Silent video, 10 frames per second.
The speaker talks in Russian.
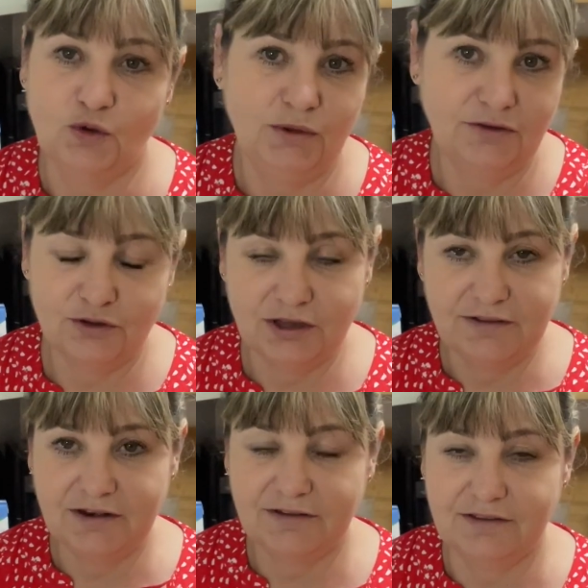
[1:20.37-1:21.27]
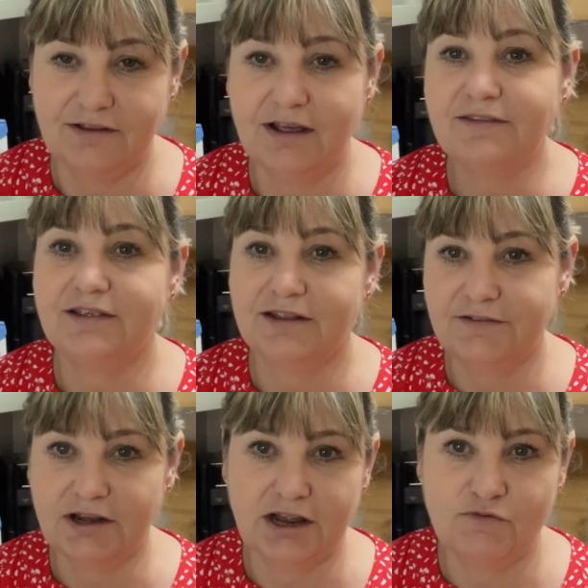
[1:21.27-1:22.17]
У меня сегодня интересный заказ. Я,
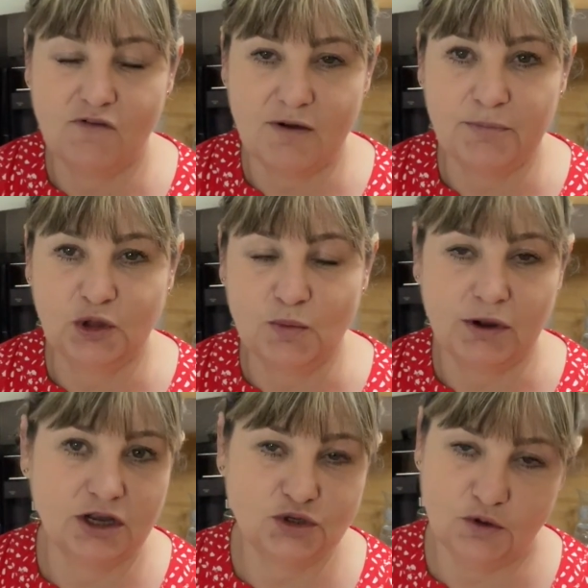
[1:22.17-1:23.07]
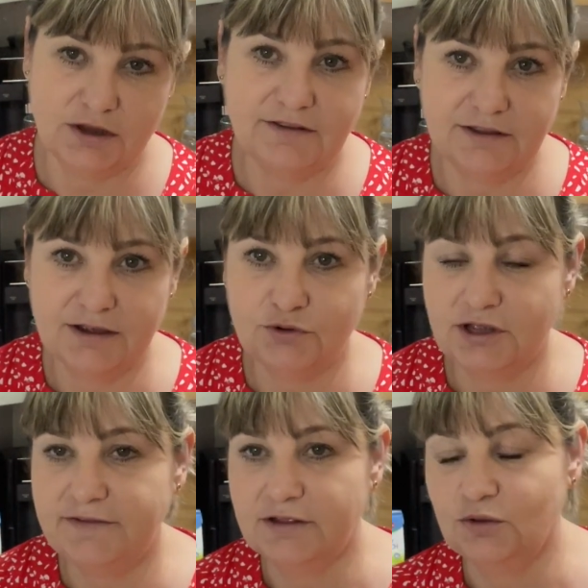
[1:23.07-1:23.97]
наверное, его вам потом покажу. Но если я его
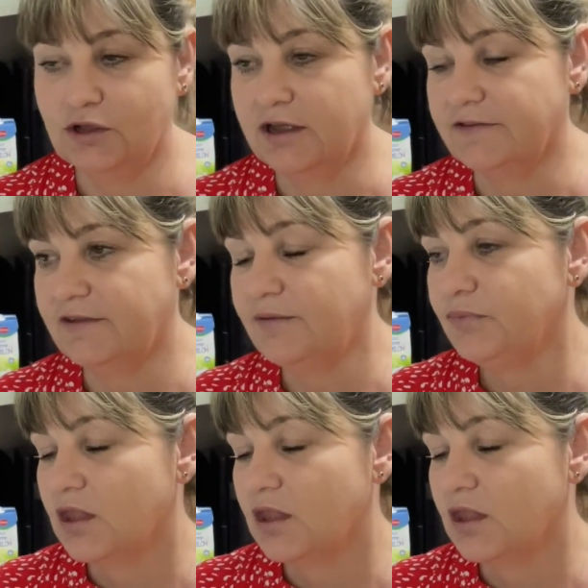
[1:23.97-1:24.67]
доделаю до конца,